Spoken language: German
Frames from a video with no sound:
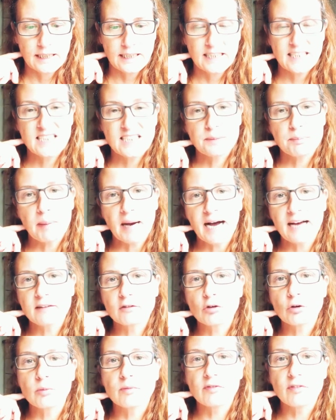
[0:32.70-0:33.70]
Ich bat
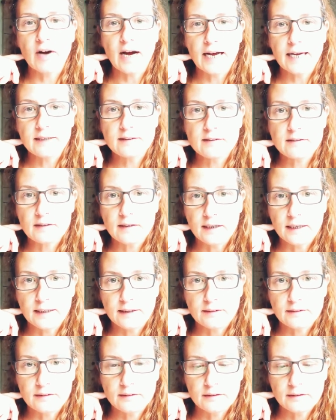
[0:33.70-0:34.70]
um
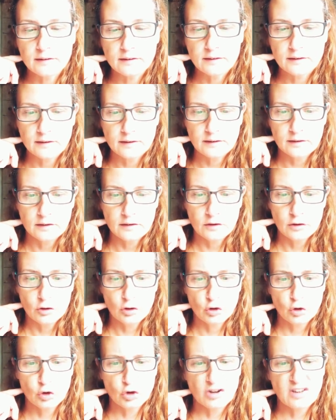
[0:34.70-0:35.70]
Weisheit
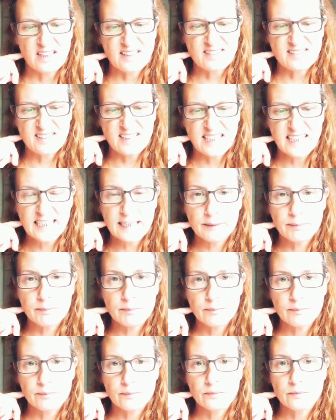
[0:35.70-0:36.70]
und das
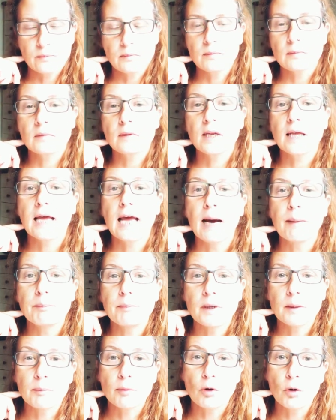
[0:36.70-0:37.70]
Leben gab
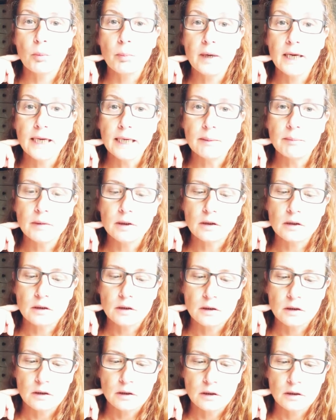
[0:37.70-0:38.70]
mir Probleme,
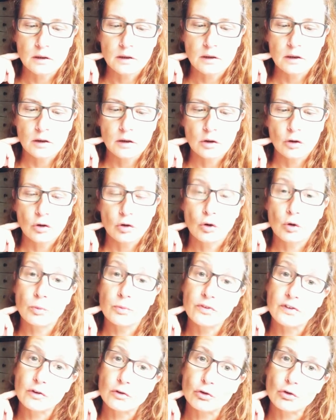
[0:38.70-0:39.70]
um
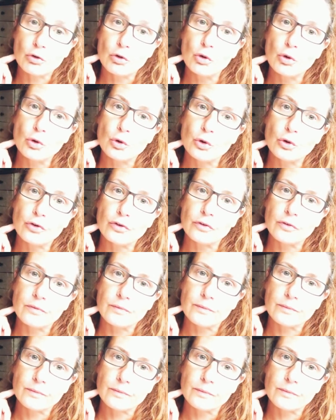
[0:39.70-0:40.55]
sie zu lösen.